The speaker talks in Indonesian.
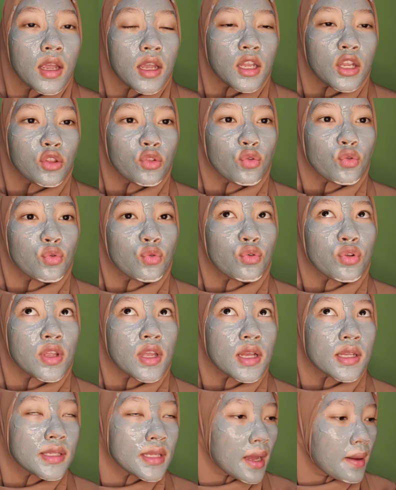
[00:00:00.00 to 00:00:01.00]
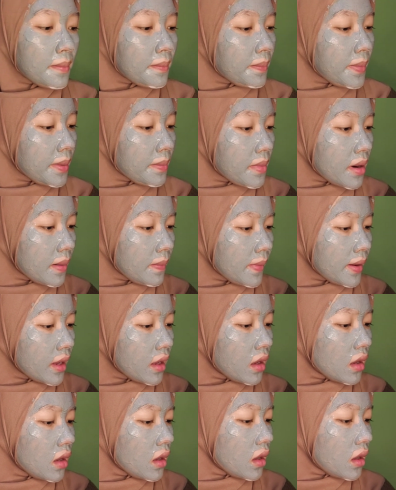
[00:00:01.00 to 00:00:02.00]
ini tunggunya sampai
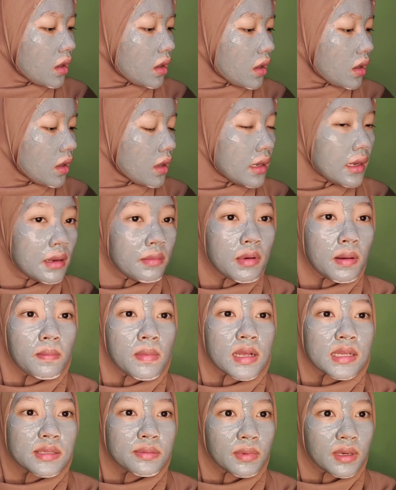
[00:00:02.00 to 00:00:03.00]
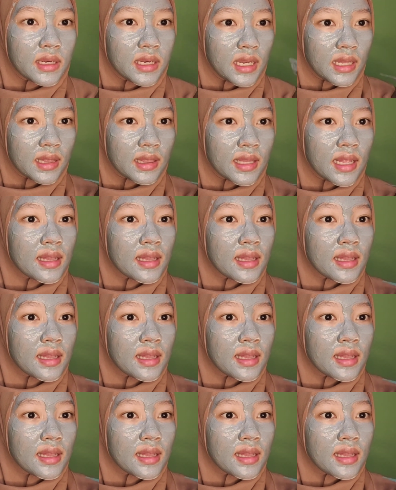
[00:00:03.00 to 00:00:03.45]
berapa 15 menit